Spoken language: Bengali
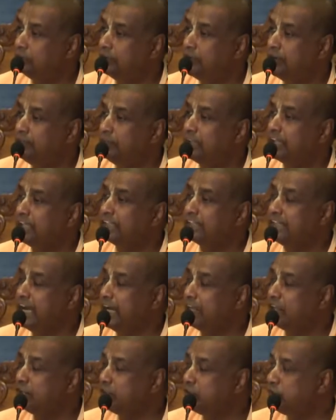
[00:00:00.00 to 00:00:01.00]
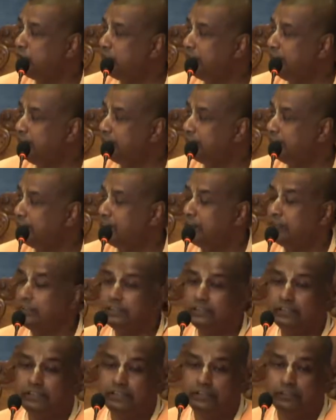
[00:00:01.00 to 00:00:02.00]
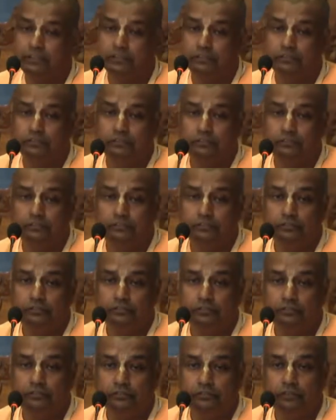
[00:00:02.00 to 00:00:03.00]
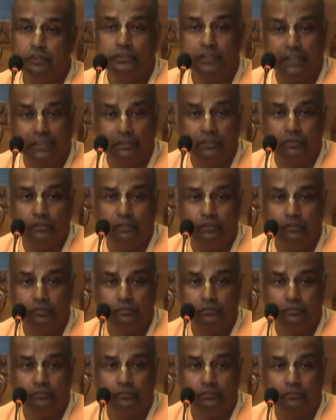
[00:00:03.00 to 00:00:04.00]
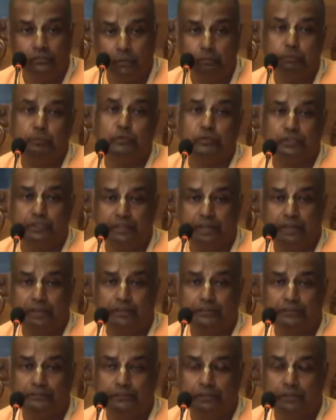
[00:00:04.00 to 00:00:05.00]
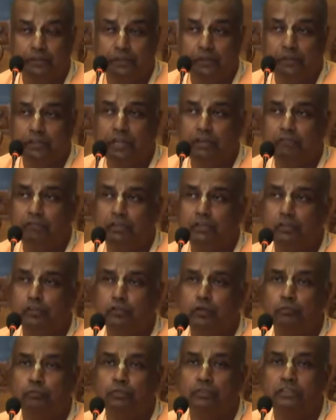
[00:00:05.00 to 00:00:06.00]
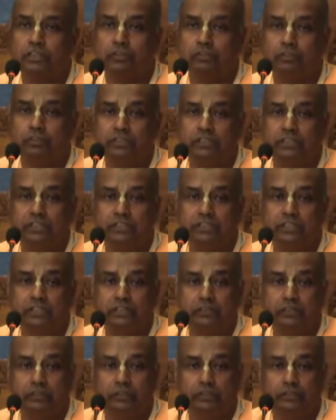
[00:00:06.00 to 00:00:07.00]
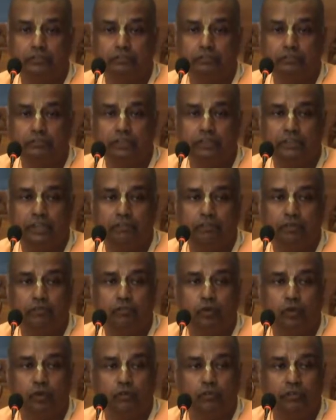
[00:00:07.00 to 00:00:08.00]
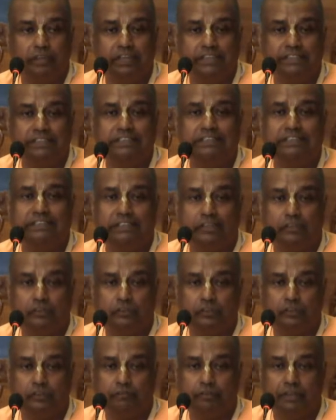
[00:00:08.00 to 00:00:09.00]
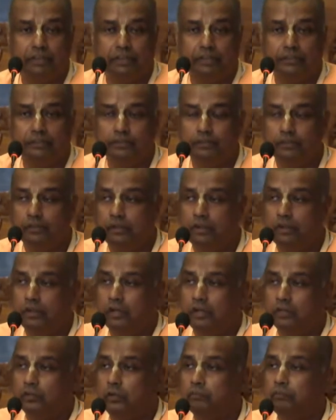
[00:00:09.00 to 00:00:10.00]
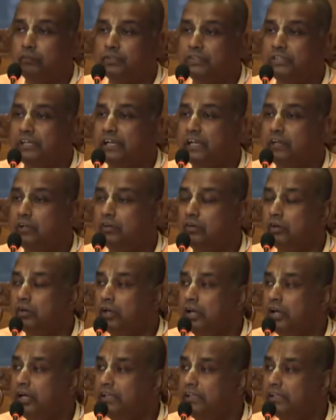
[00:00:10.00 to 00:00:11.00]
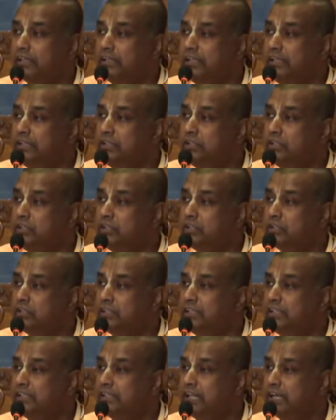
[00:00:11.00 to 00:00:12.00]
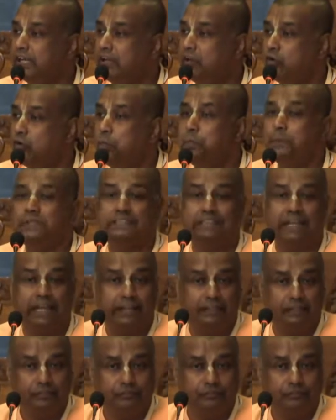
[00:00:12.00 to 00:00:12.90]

আমাদেরকে সাহায্য করে সেটা হচ্ছে যথার্থ তপস্যা তো আমরা তো তপস্যা করছি কিসের জন্য যাতে আমরা ভগবানকে চিন্তা করতে পারি তপস্যা কেন করা হয় যাতে ইন্দ্রিয় চিন্তাটা কমে যায়